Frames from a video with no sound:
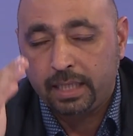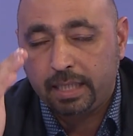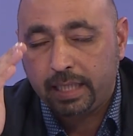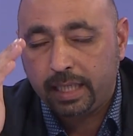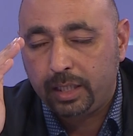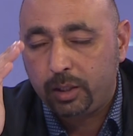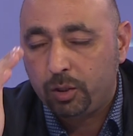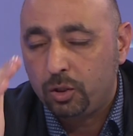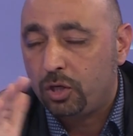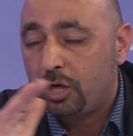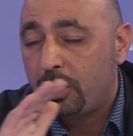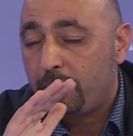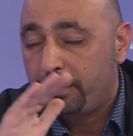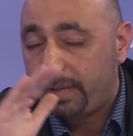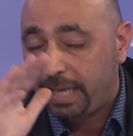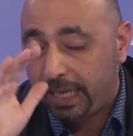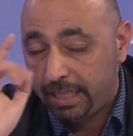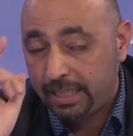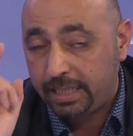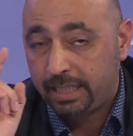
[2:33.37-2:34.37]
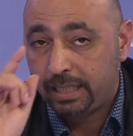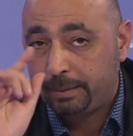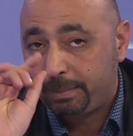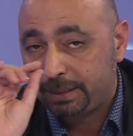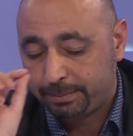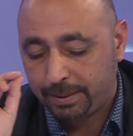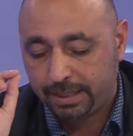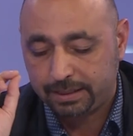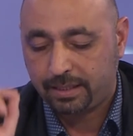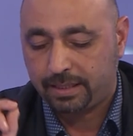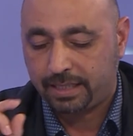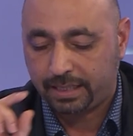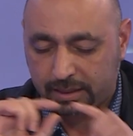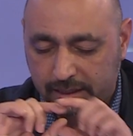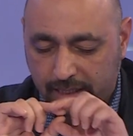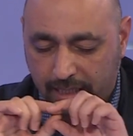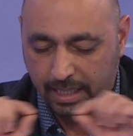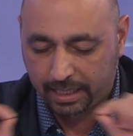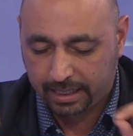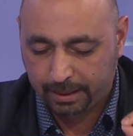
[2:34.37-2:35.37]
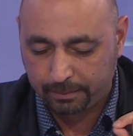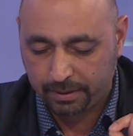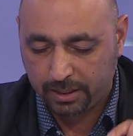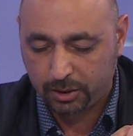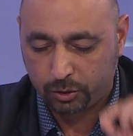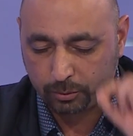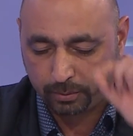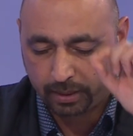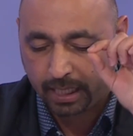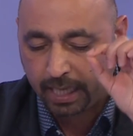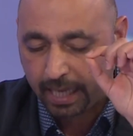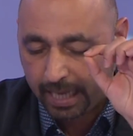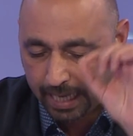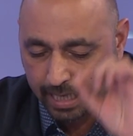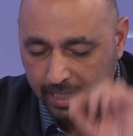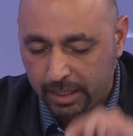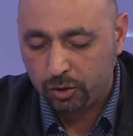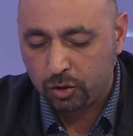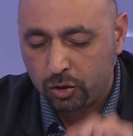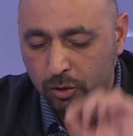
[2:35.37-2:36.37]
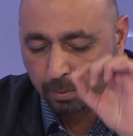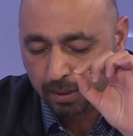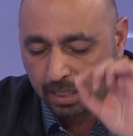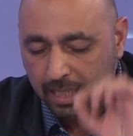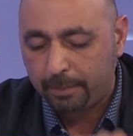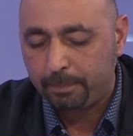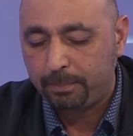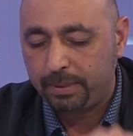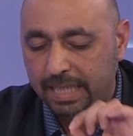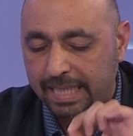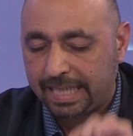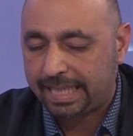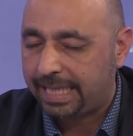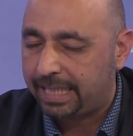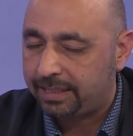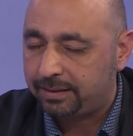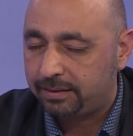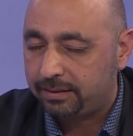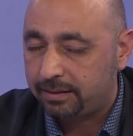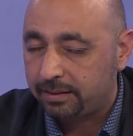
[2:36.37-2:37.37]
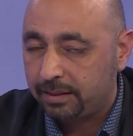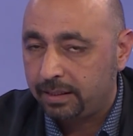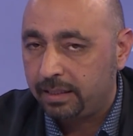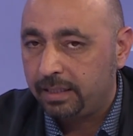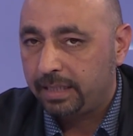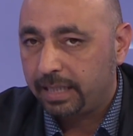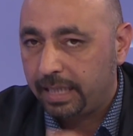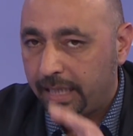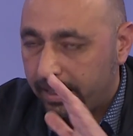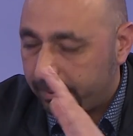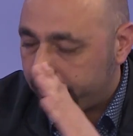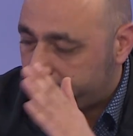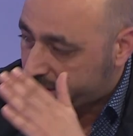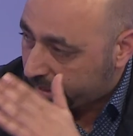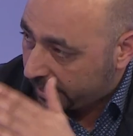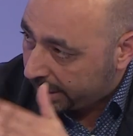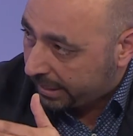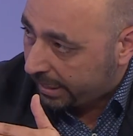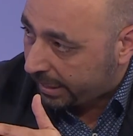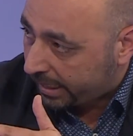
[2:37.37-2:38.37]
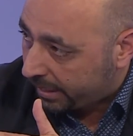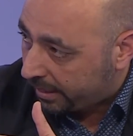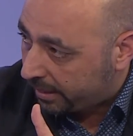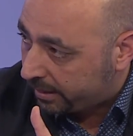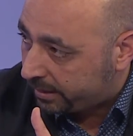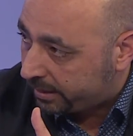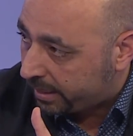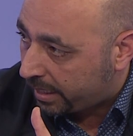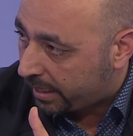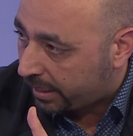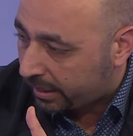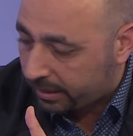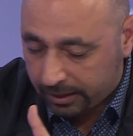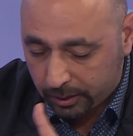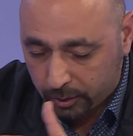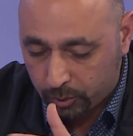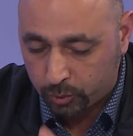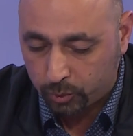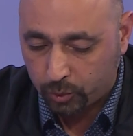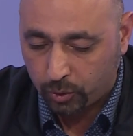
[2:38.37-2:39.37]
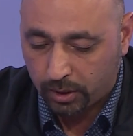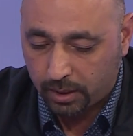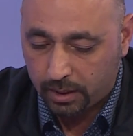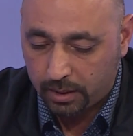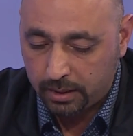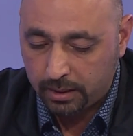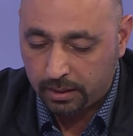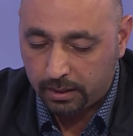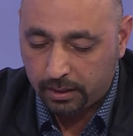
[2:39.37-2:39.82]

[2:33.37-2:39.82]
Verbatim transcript: طيب، اليوم اليوم علينا بس بعد اذنك اكمل الجمله اليوم قبل الغد مشان هيك حكينا النداء الاخير دكتوره